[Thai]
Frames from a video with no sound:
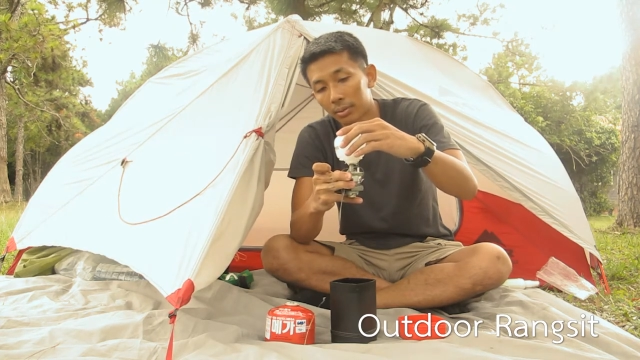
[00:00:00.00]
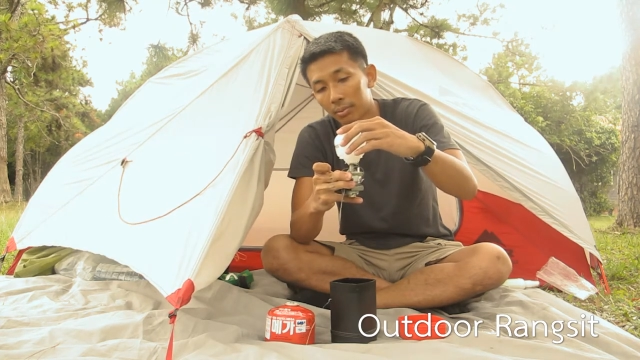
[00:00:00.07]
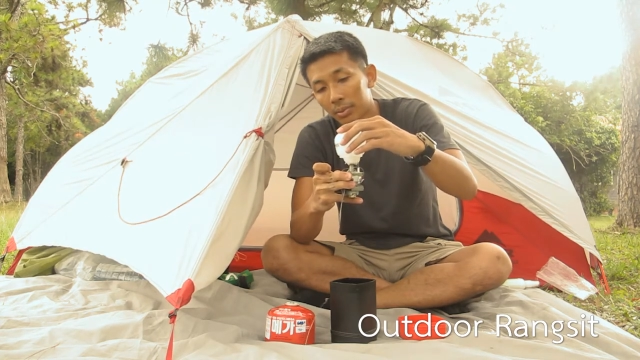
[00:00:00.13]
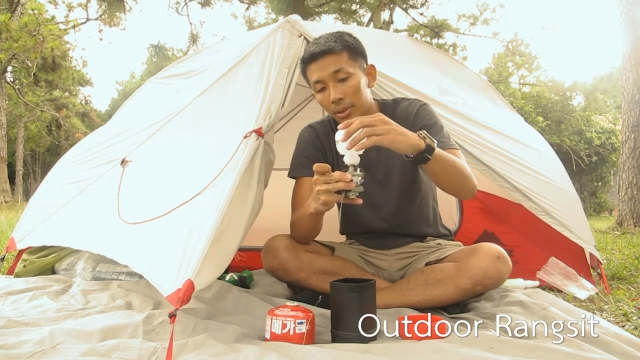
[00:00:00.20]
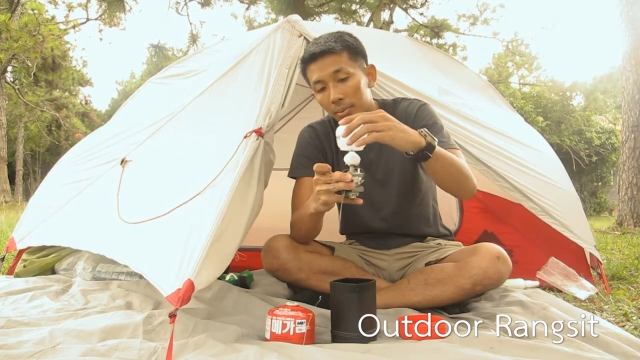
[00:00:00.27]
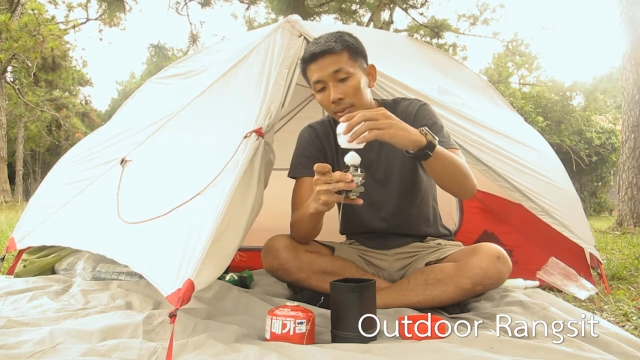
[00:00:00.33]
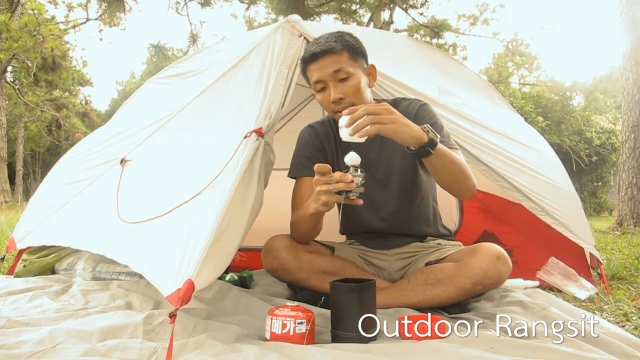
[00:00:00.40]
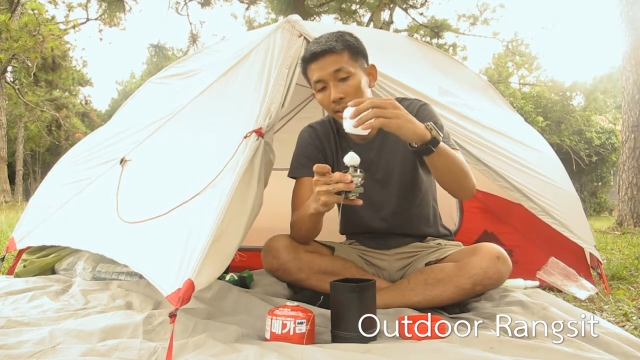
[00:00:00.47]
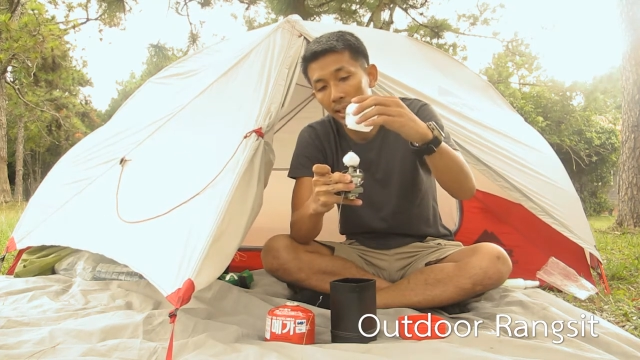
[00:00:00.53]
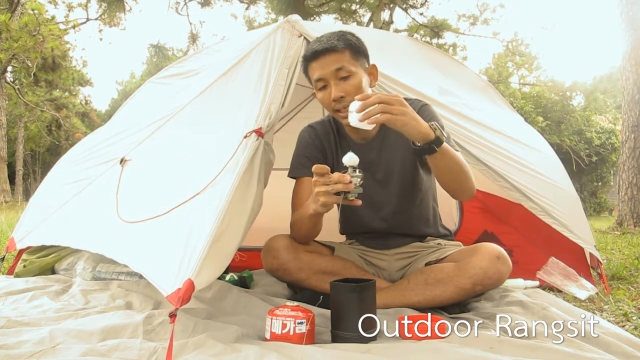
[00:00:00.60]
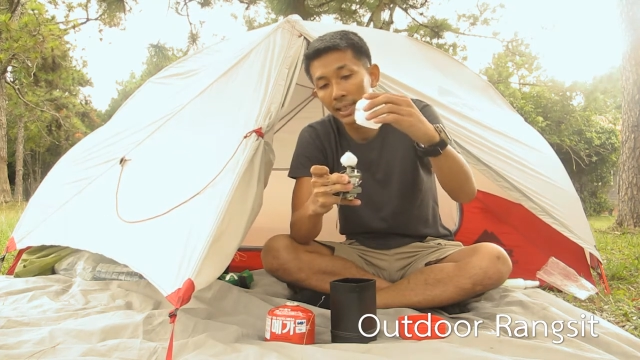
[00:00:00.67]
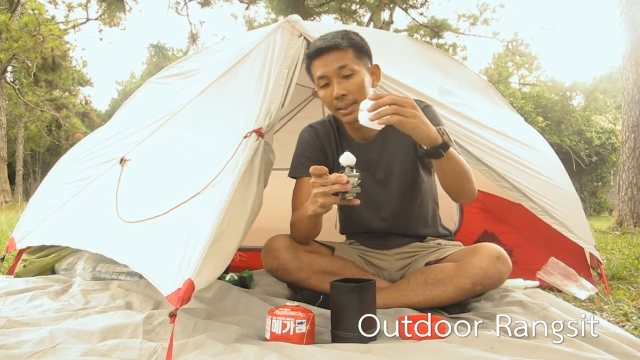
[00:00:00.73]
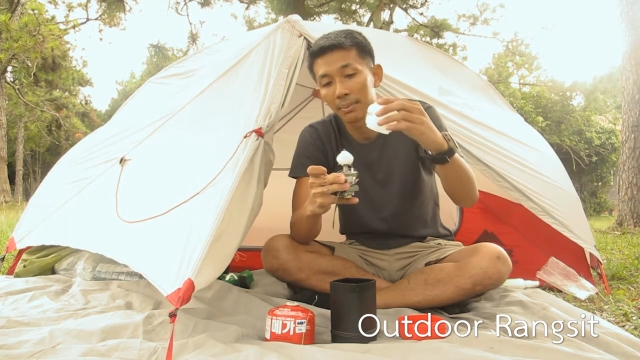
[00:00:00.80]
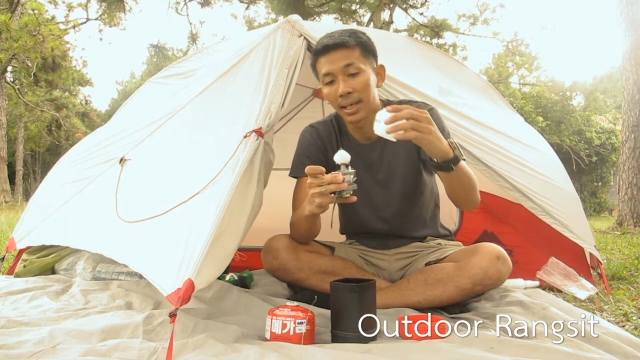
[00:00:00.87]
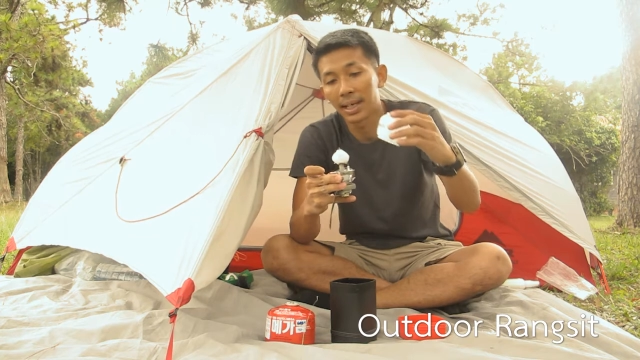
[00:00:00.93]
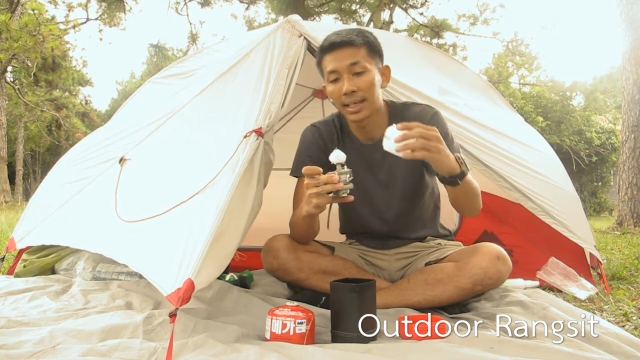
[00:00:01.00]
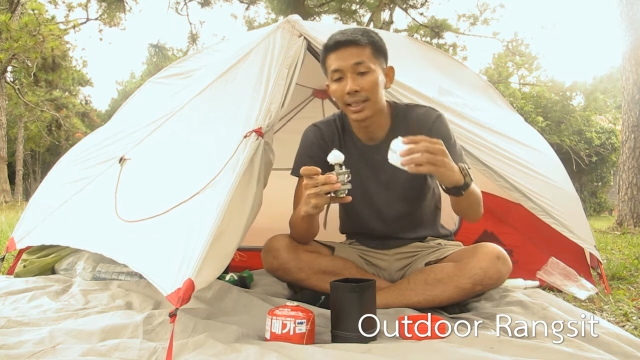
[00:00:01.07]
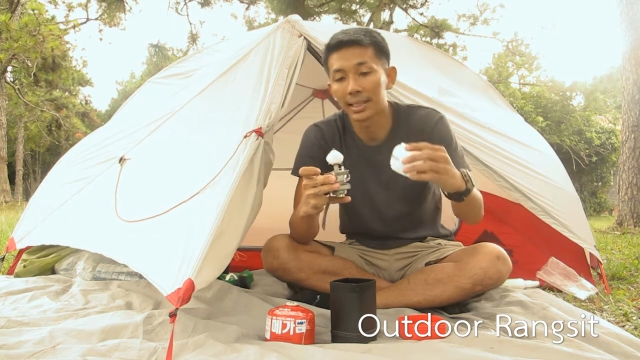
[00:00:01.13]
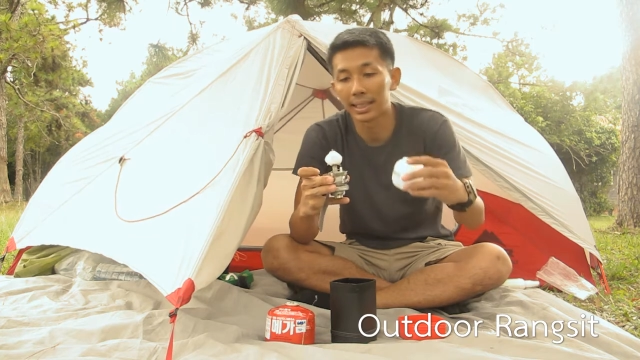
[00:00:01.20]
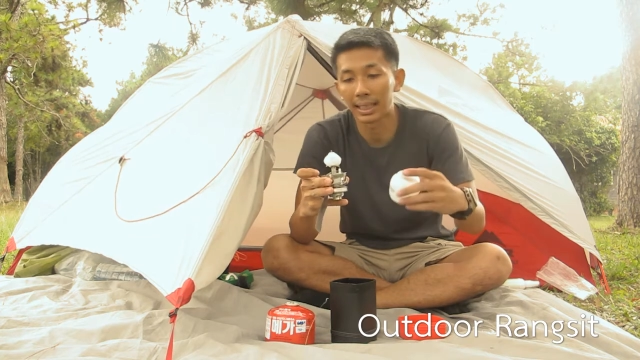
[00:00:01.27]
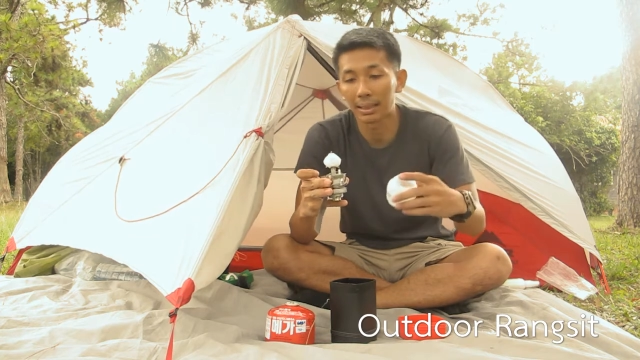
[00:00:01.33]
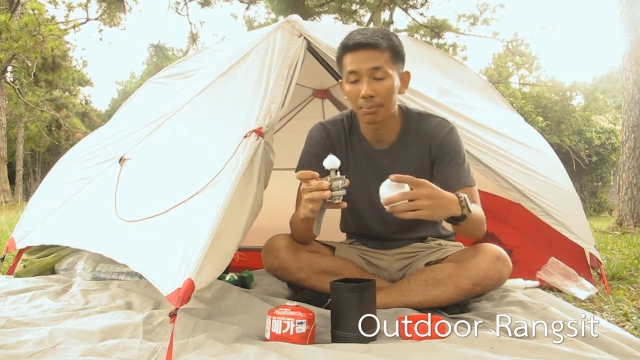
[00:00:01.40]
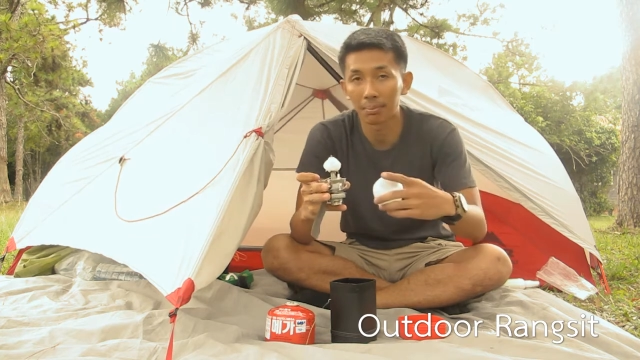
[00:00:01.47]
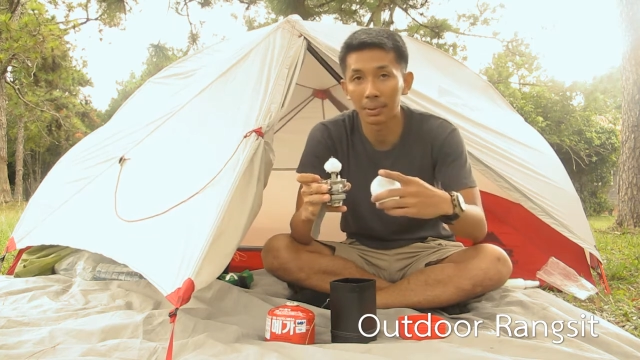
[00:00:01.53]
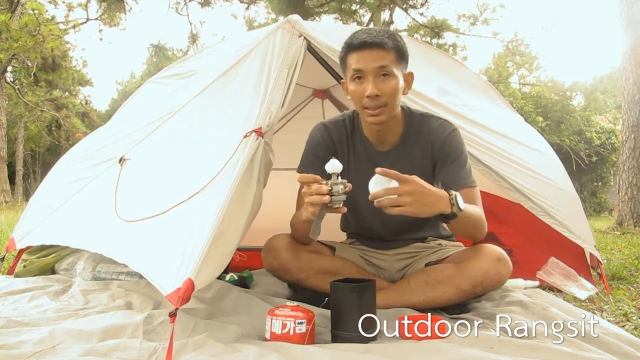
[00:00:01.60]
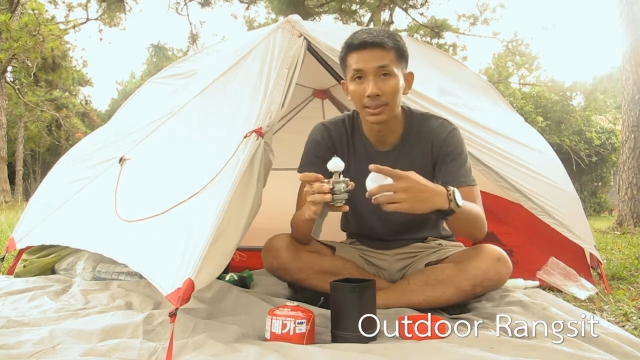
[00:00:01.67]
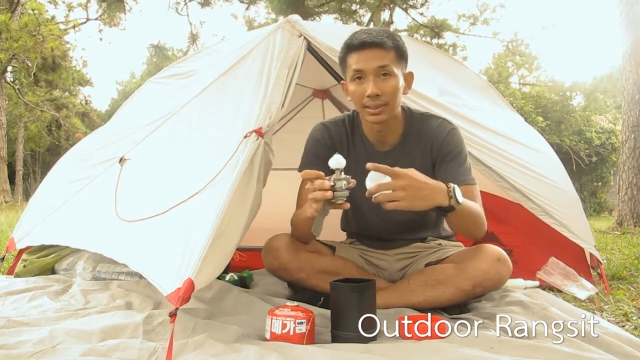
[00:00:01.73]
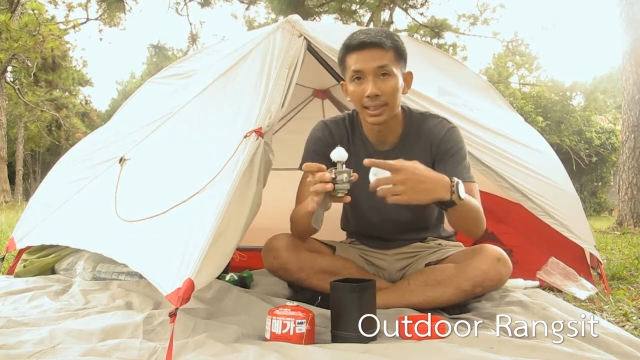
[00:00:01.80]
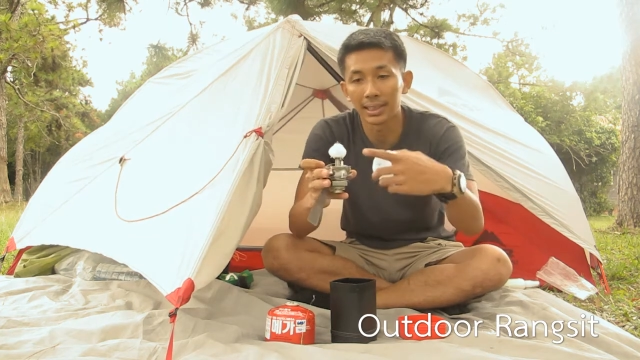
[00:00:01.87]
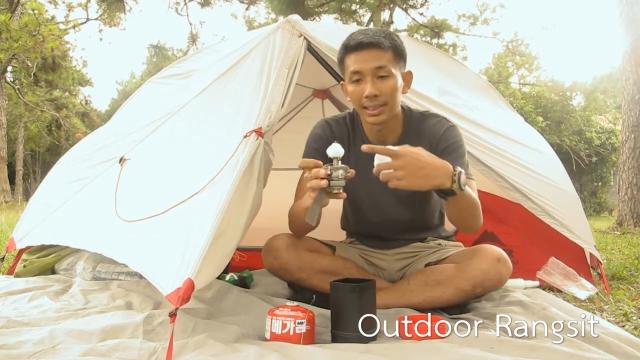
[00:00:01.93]
มันจะมีไส้มาให้นะครับ เป็น
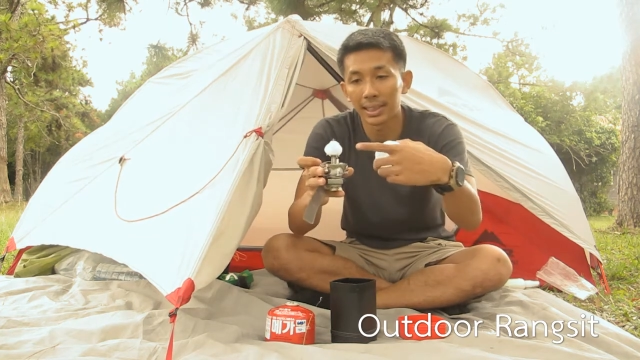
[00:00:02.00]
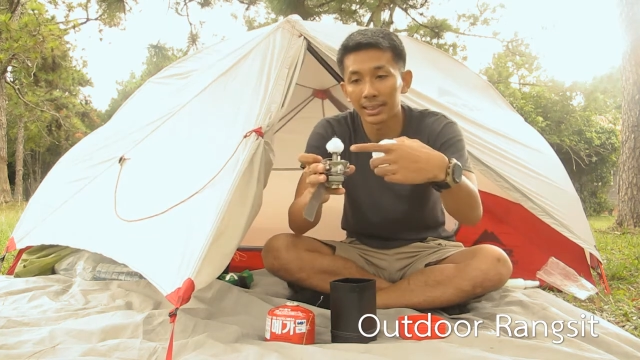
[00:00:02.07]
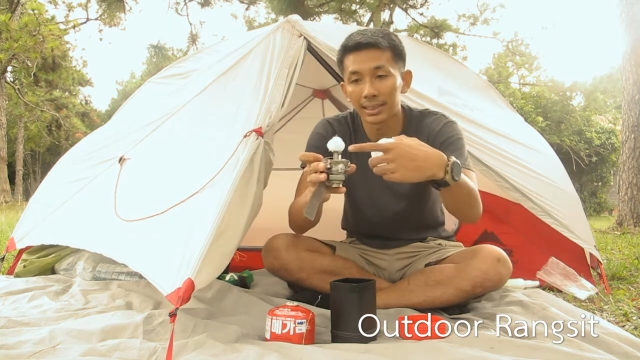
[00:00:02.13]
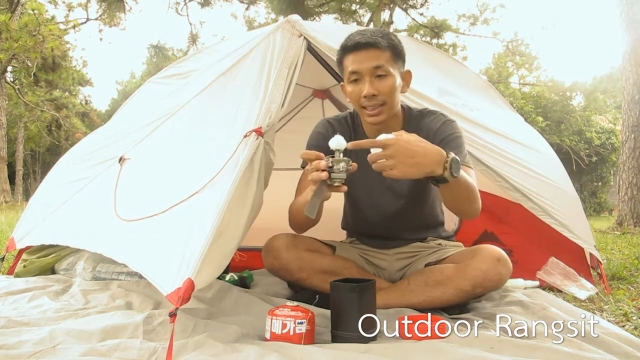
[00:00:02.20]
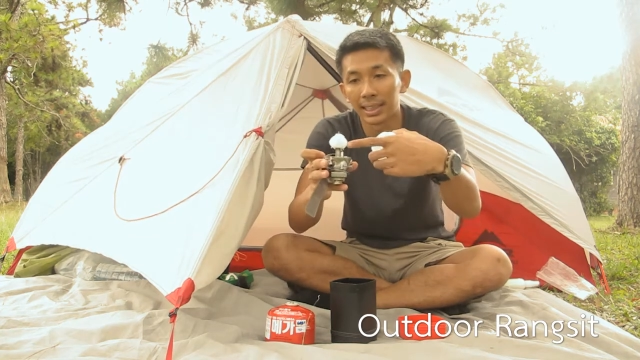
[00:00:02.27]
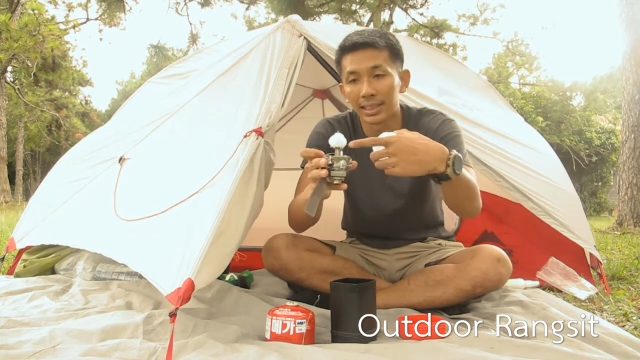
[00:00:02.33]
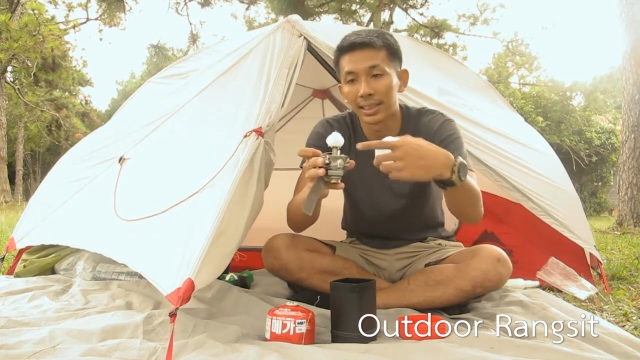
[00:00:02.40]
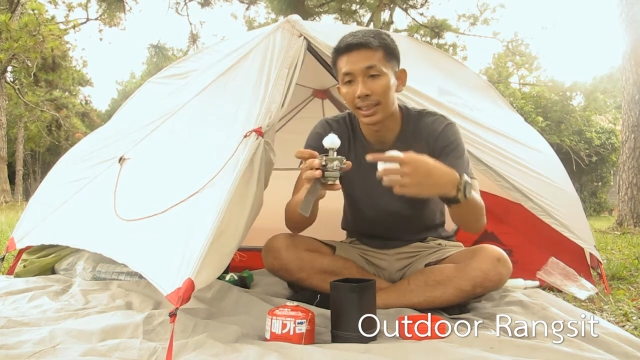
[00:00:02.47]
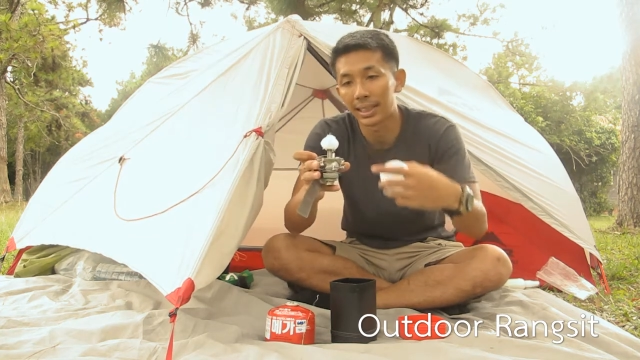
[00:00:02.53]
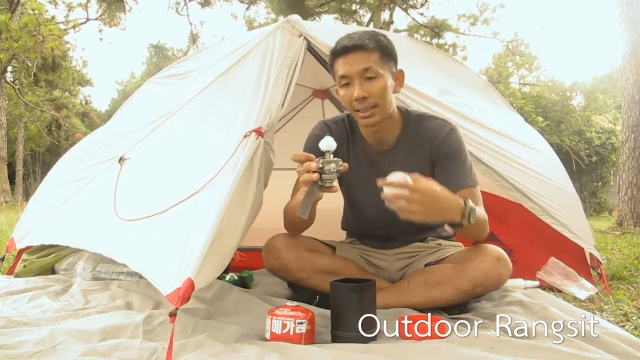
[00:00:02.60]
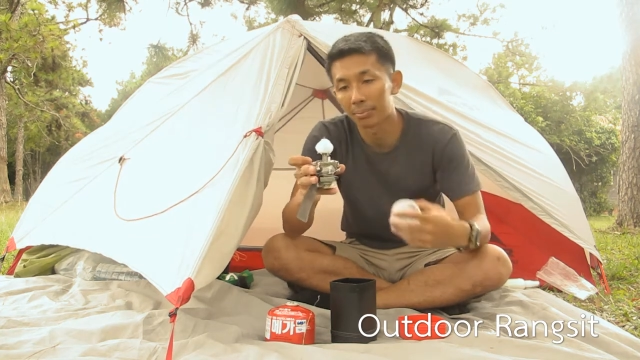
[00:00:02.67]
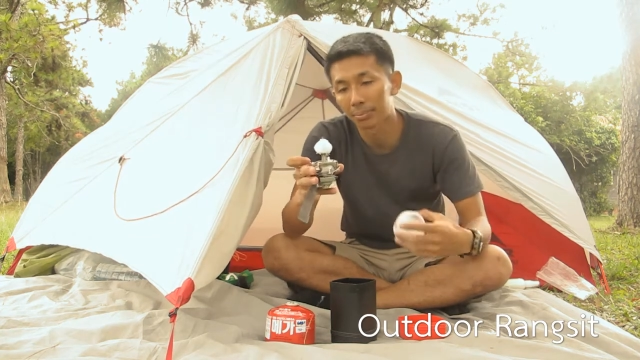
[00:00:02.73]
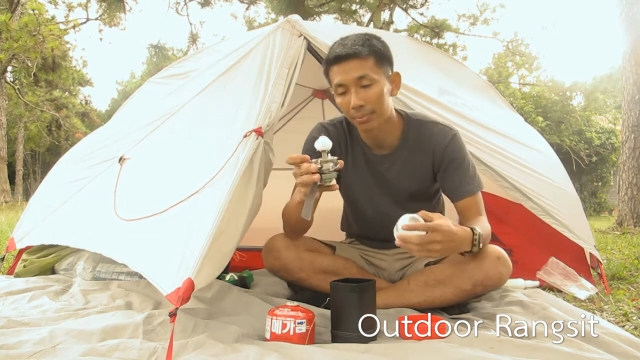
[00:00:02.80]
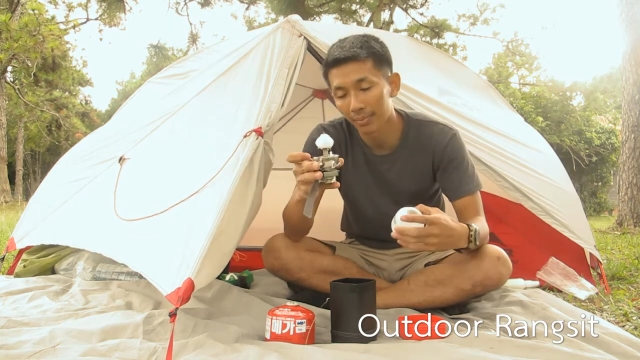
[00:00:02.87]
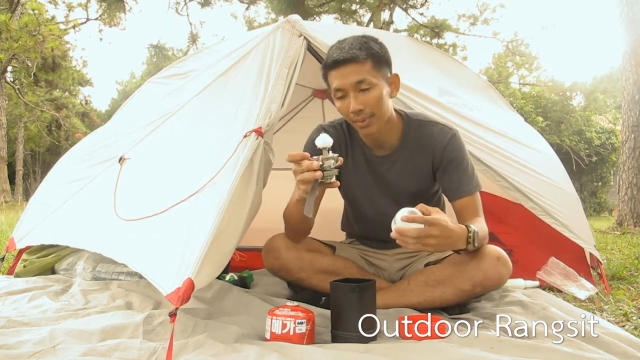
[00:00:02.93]
ไส้ที่ลักษณะเนี้ยครับ